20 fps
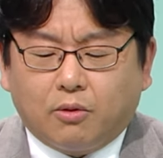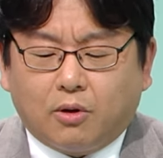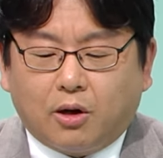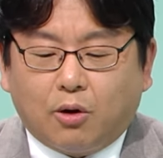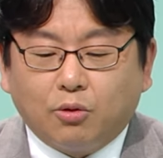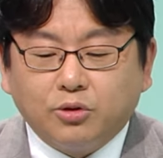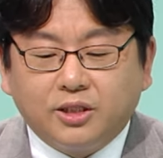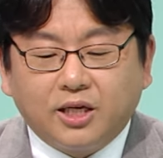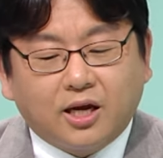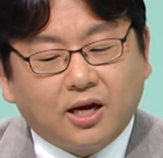
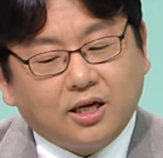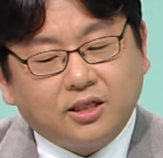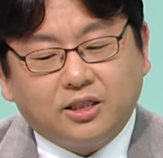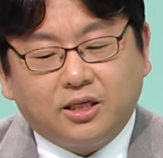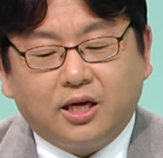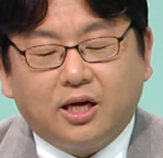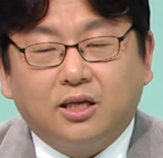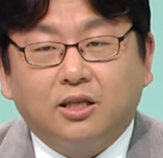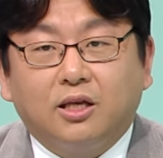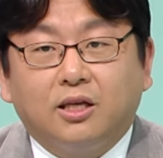언제까지
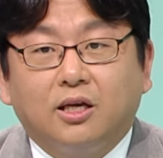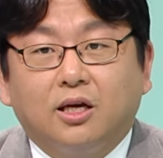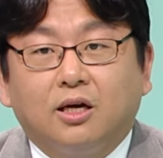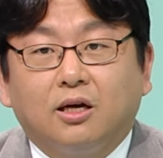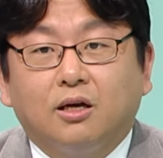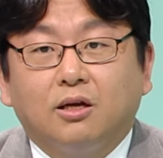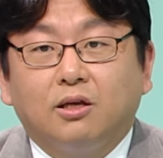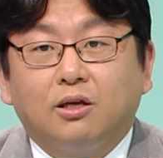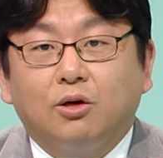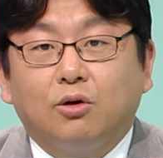해야
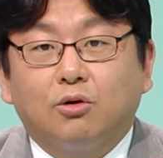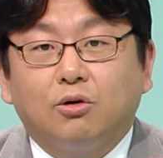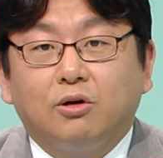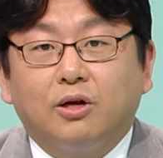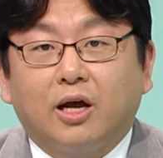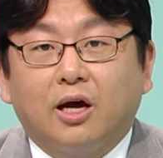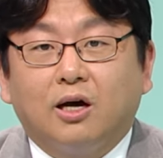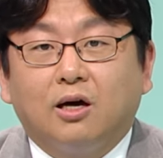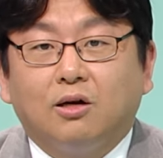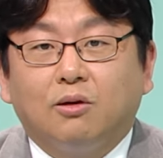되냐, 이거를
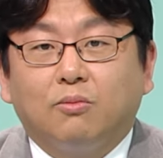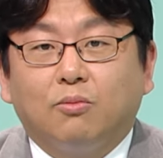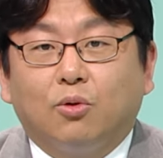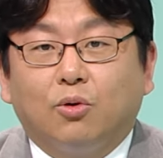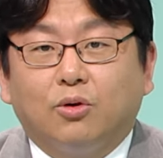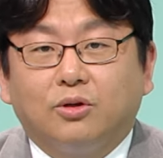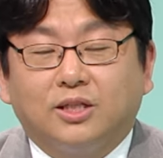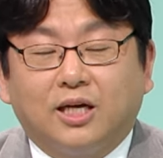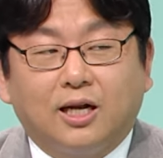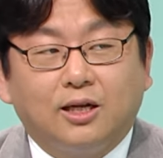내가
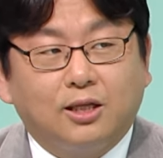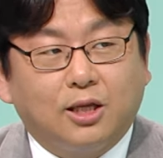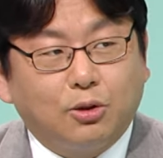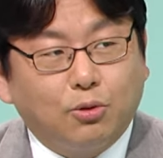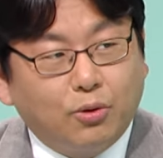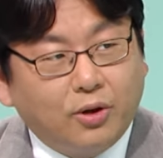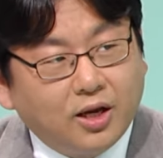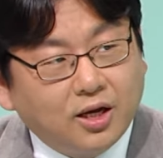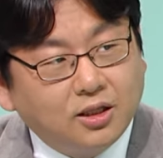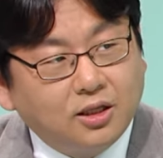뭐 잘
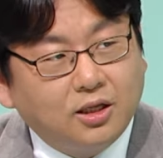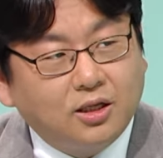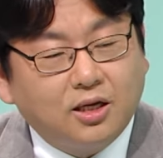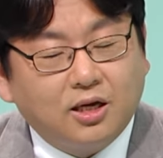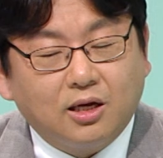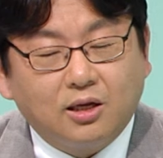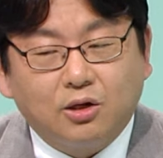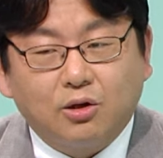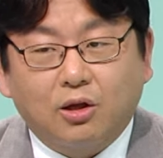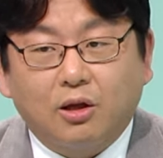때도 해야
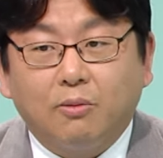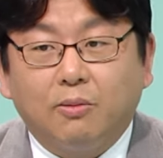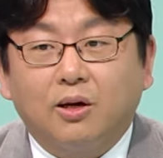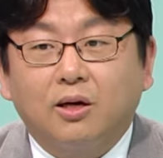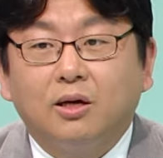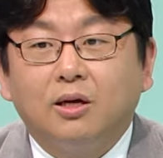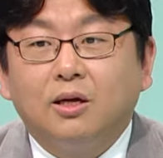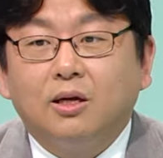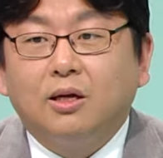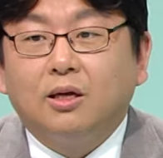되냐, 이렇게
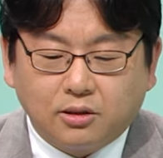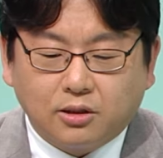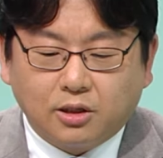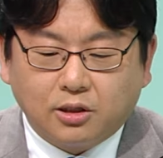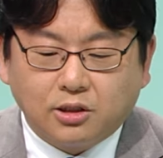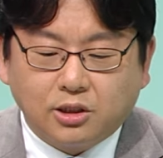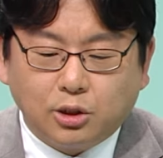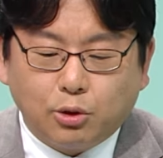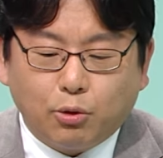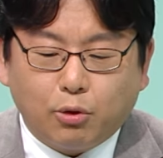막
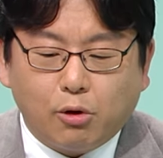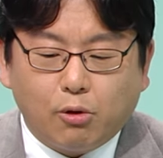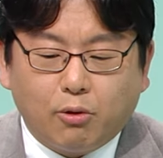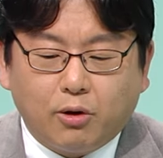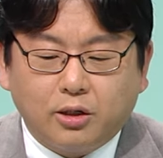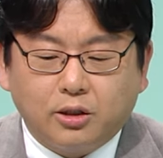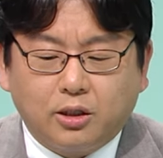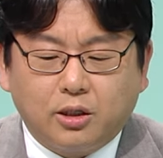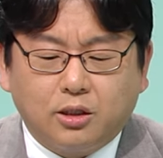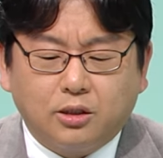치료
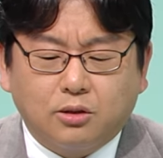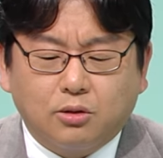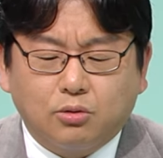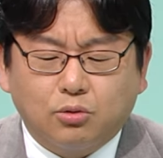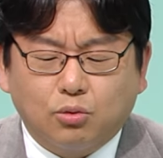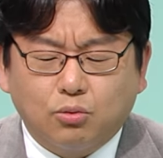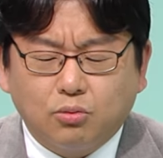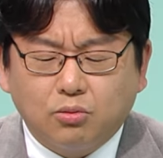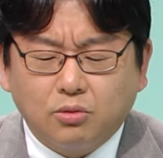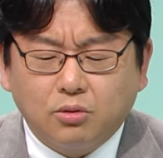결과에 대해서
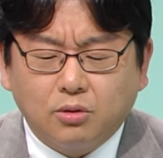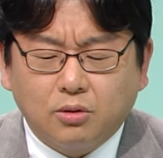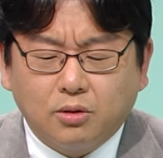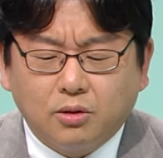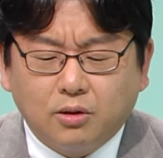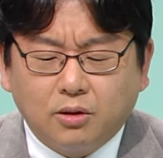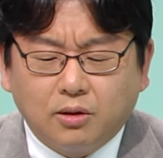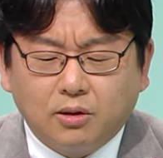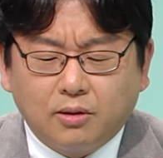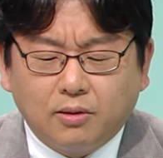좀
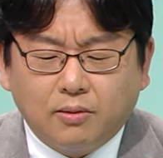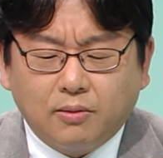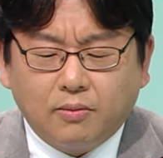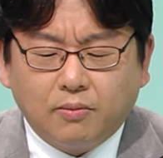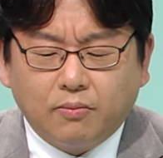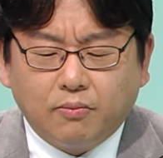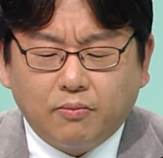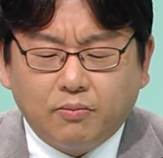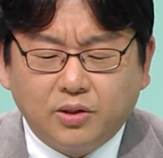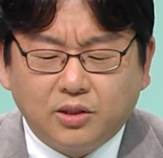
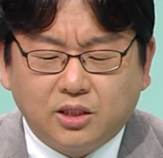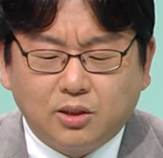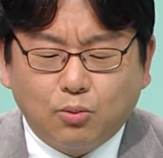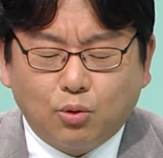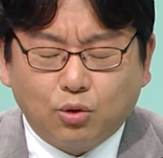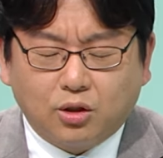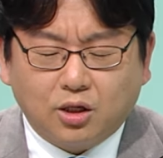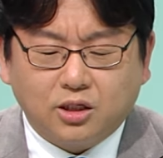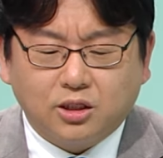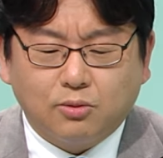믿지
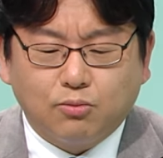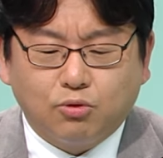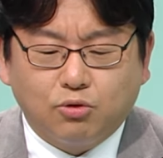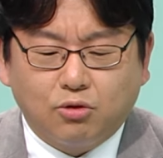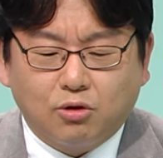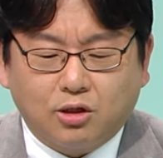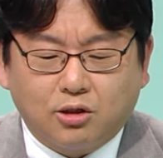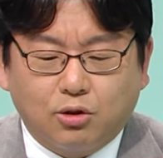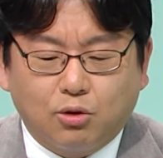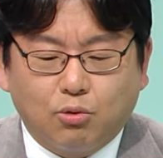못하신
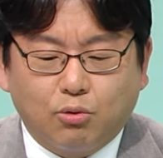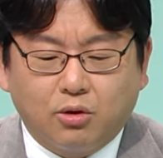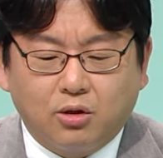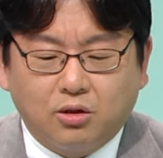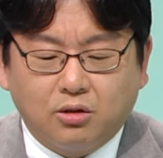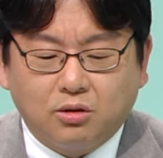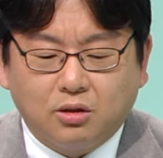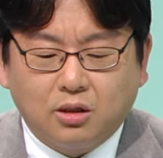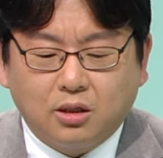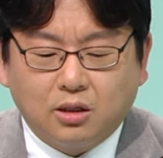분들 같은 경우에는